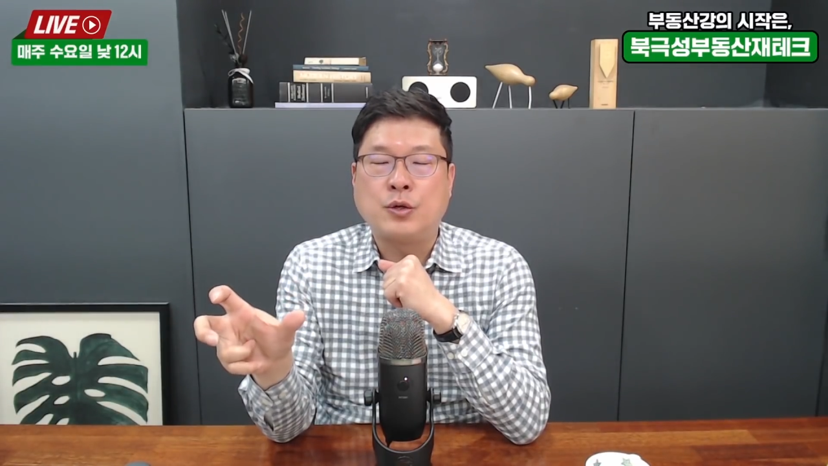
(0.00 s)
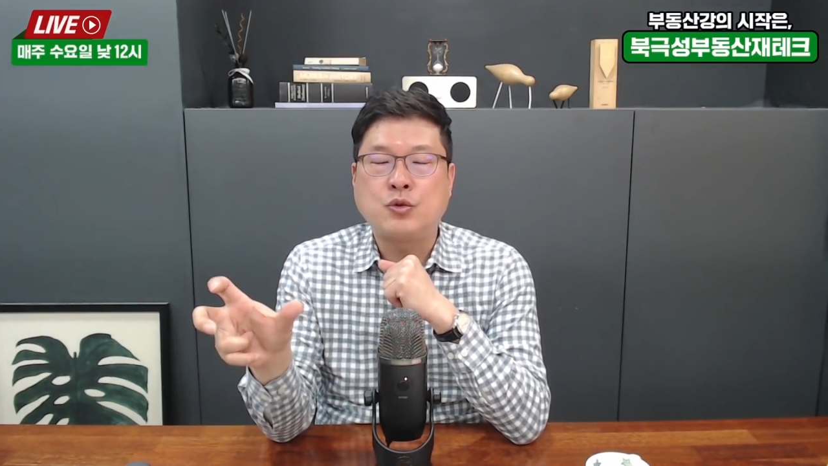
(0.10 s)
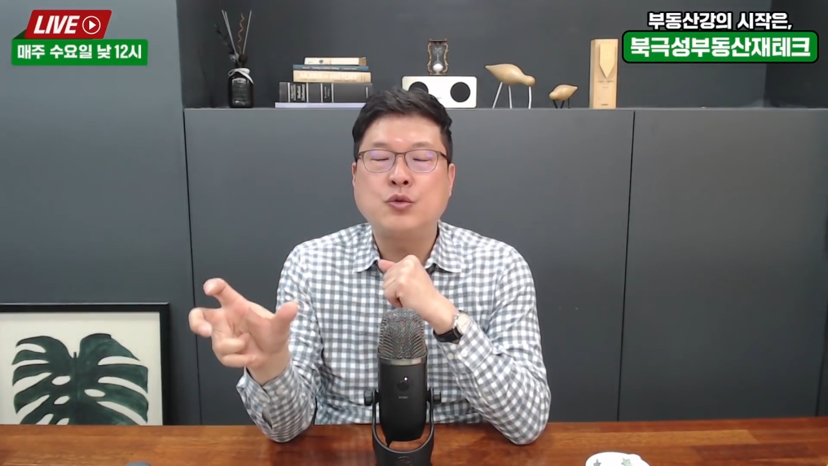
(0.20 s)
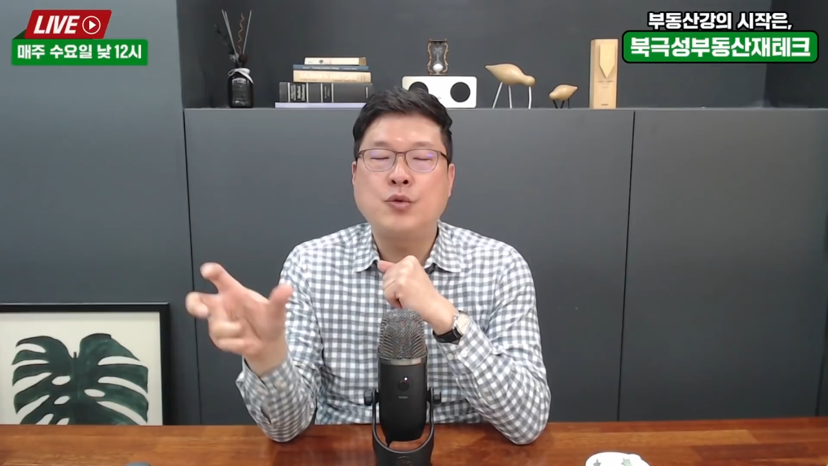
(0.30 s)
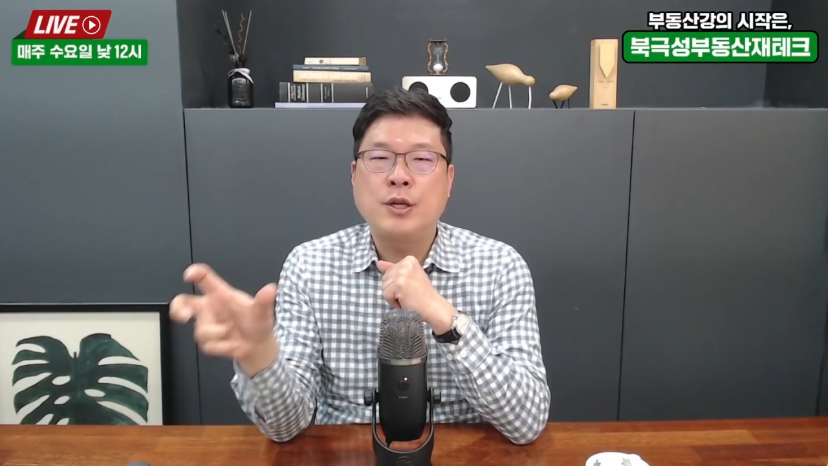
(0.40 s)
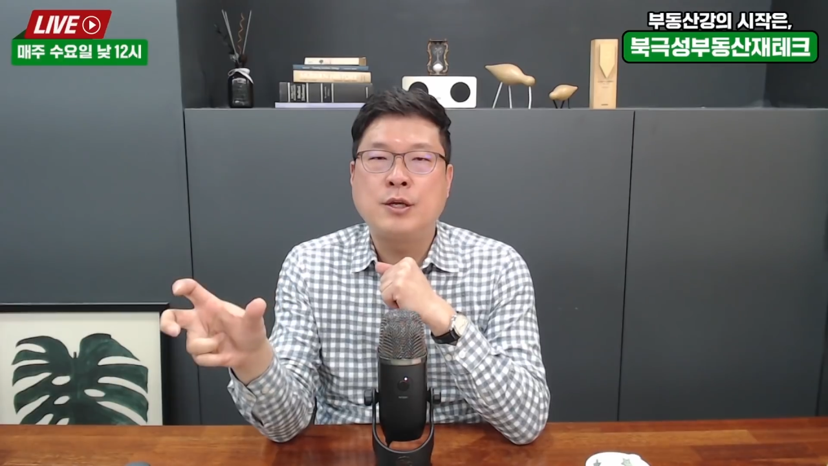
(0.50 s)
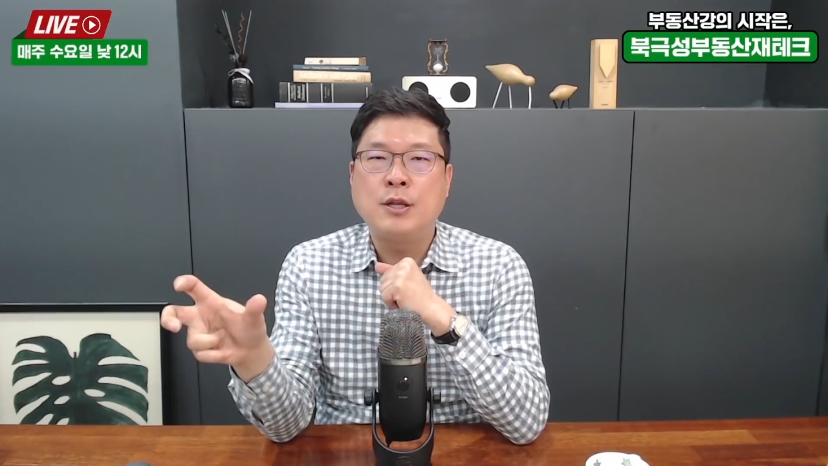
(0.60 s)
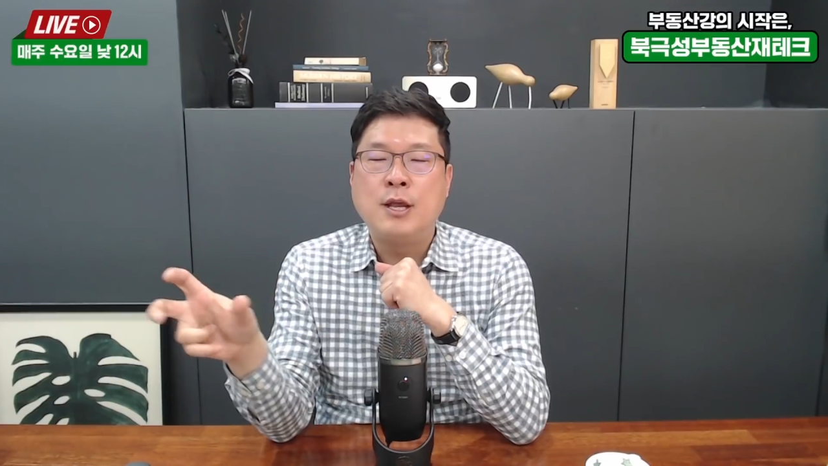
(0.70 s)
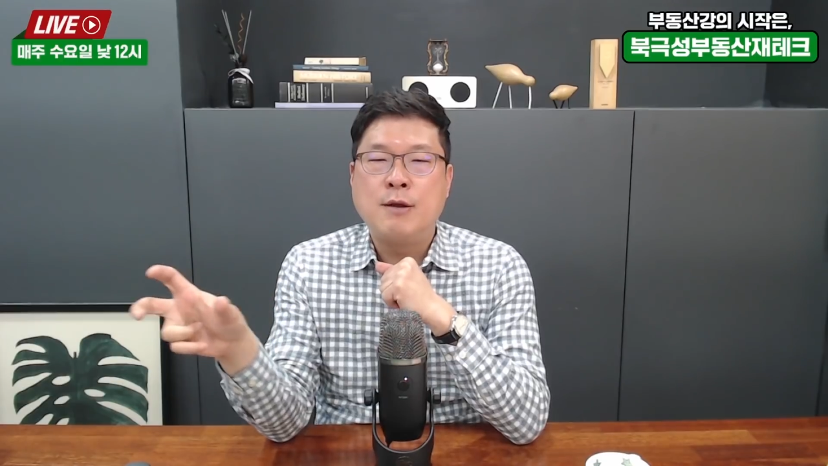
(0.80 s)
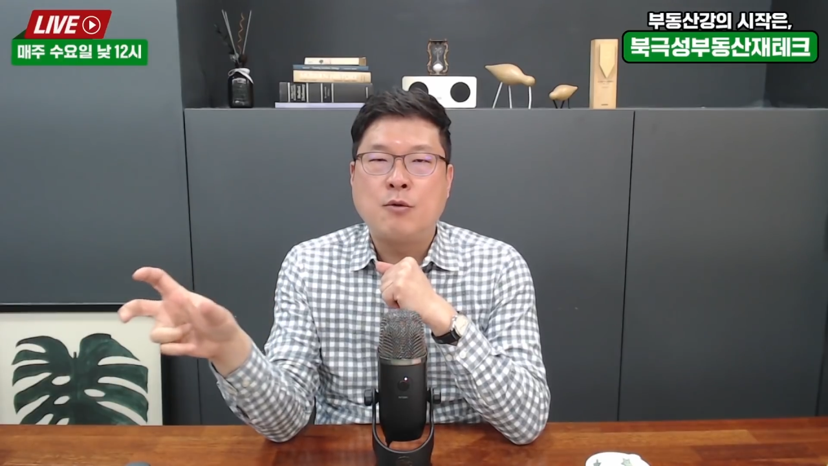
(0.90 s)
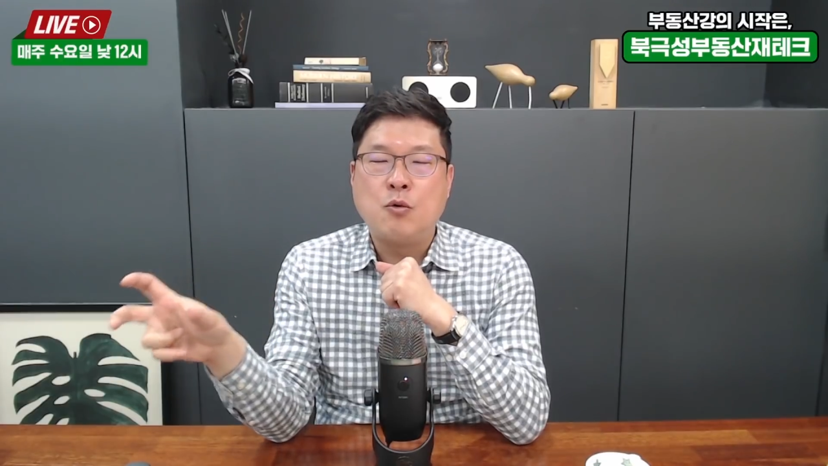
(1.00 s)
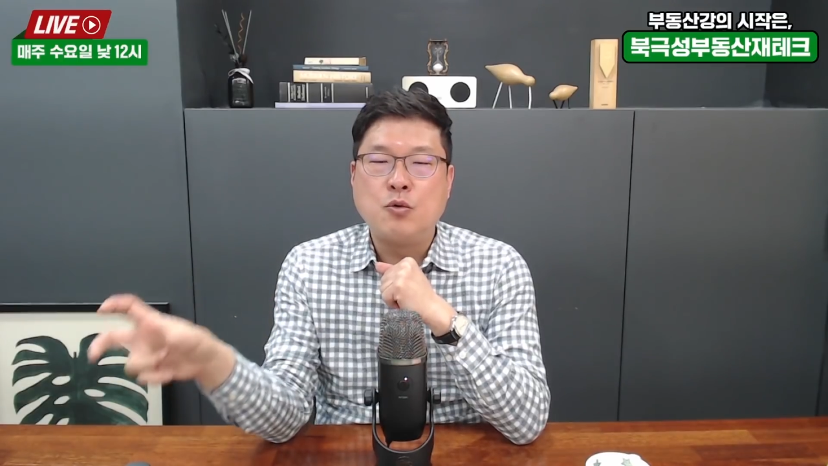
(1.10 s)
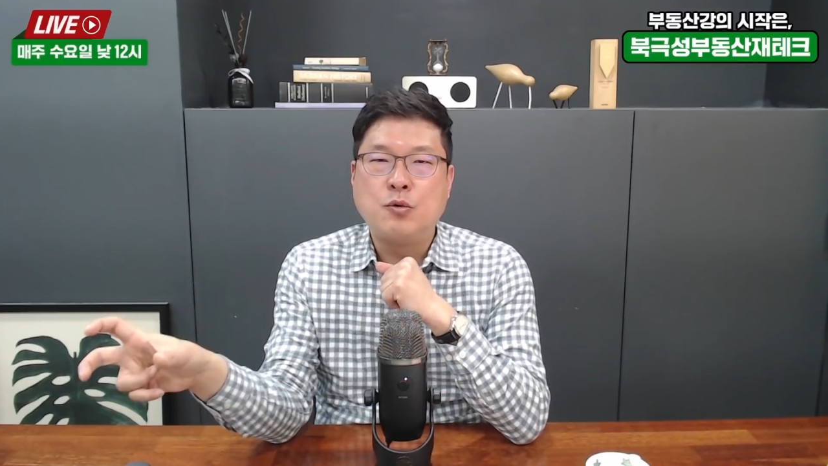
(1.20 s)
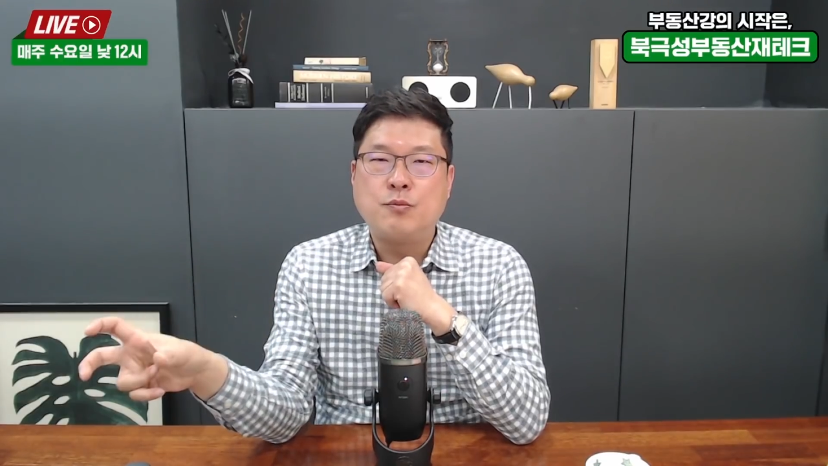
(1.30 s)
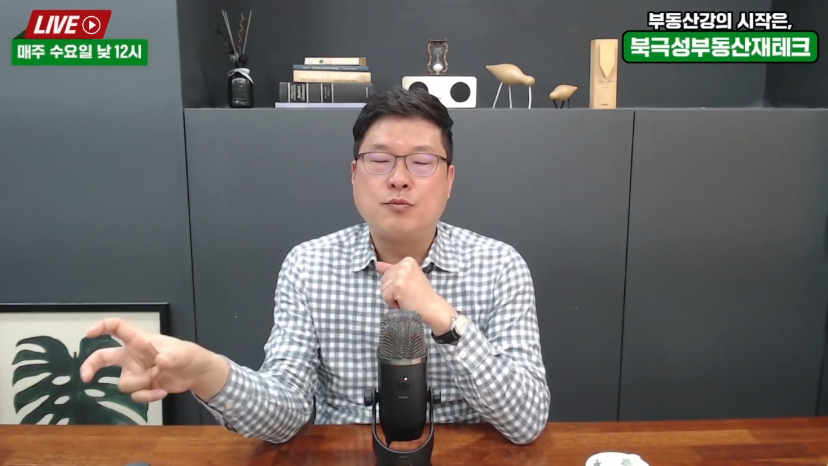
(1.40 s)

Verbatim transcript: 추후에는 공급